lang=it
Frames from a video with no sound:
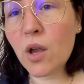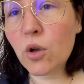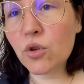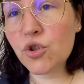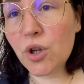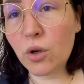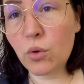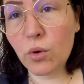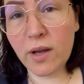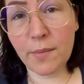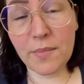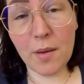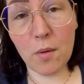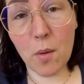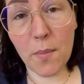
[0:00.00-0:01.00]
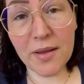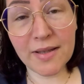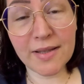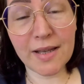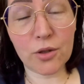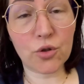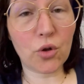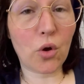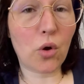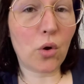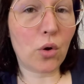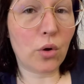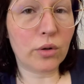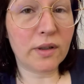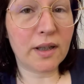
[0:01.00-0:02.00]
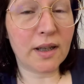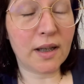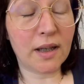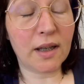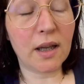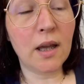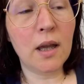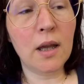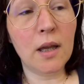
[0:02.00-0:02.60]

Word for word: con Gianluca abbiamo pensato di